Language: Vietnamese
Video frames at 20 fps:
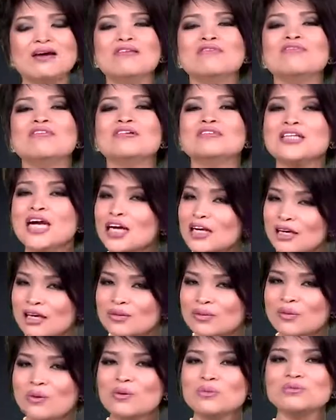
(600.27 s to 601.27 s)
và rất là
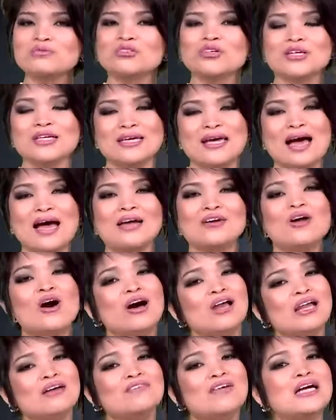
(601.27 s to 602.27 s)
tốt cho da
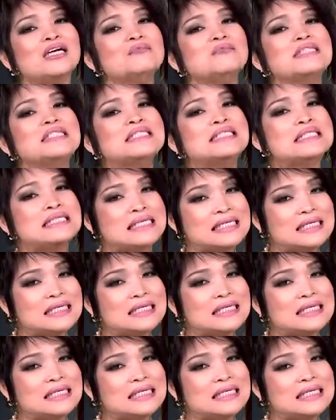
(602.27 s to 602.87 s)
đó là vitamin D